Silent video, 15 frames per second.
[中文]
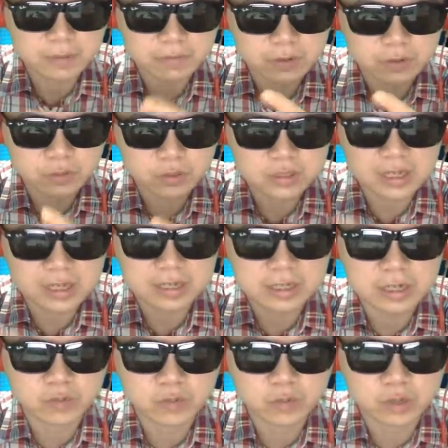分会在
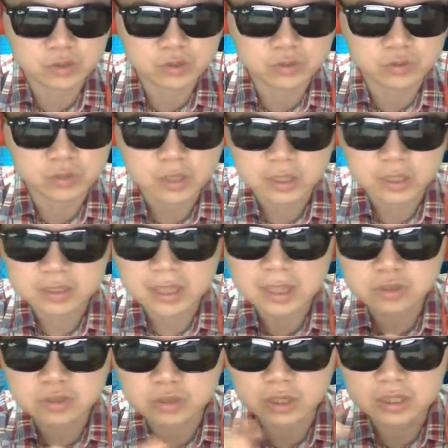个位数。大家
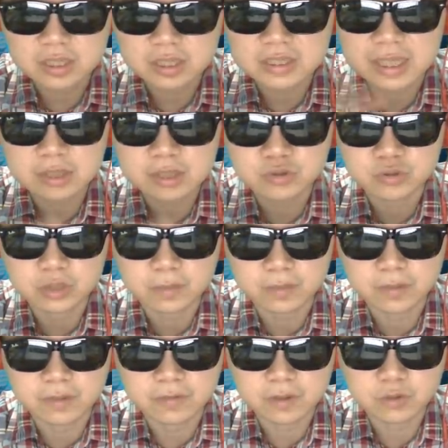觉得第三局的
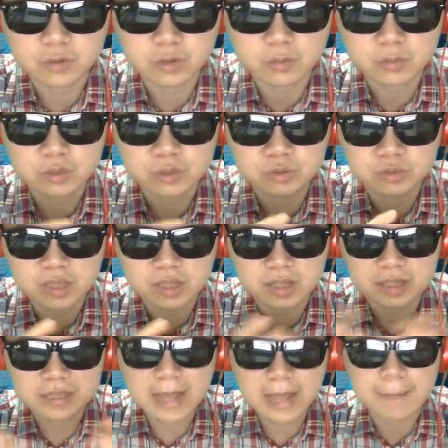比分会不会出现一
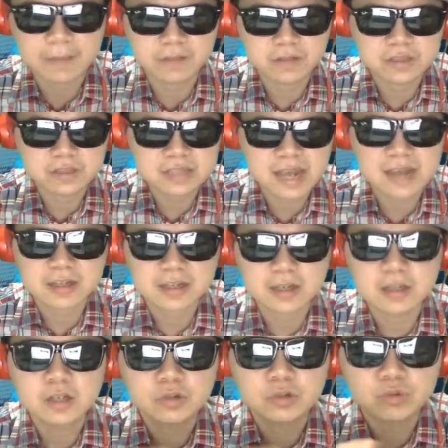个大比分差呢？
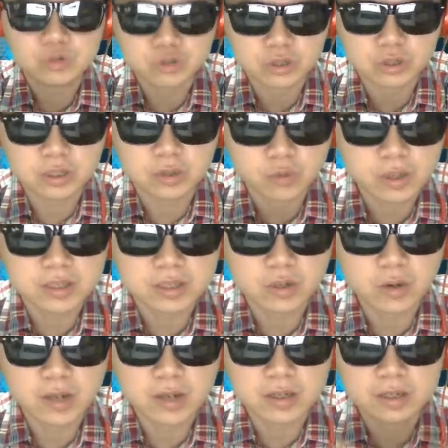如果觉得会的
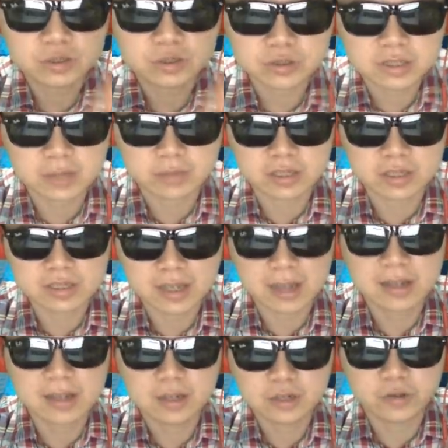话呢，就在底下
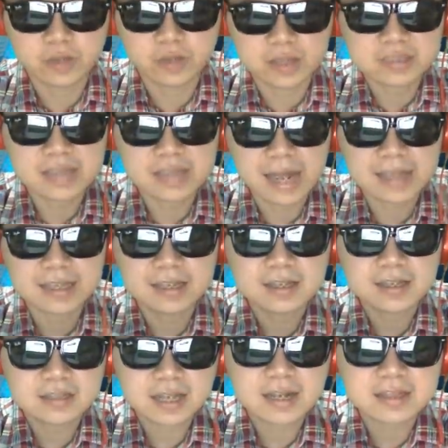留言加一。
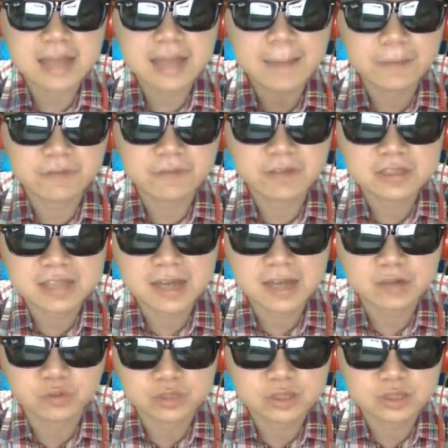当然，大比分差
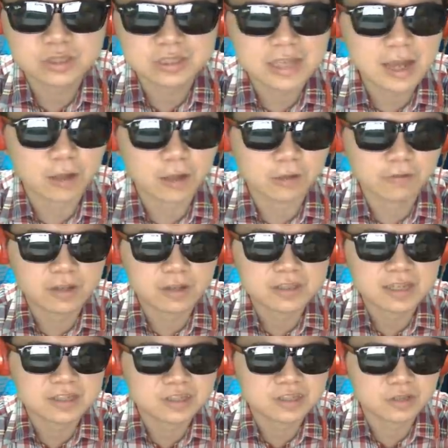我是指好的方
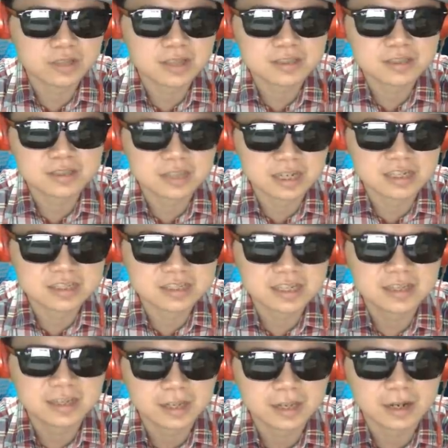向，小戴是领
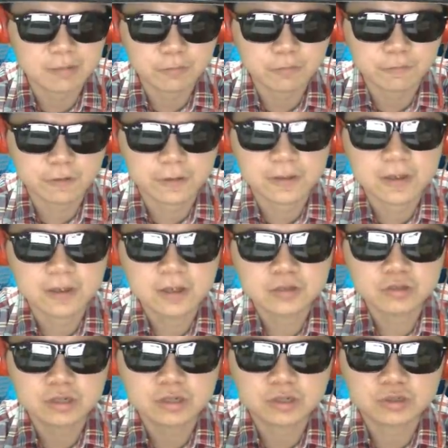先的那个部分。
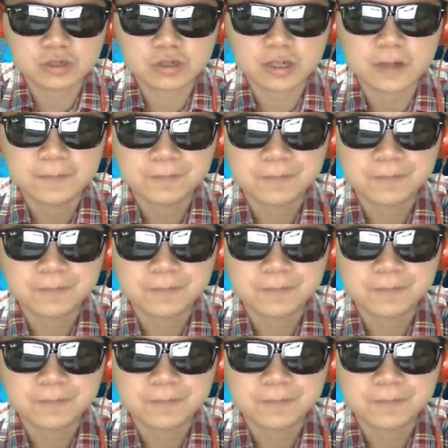所以你觉得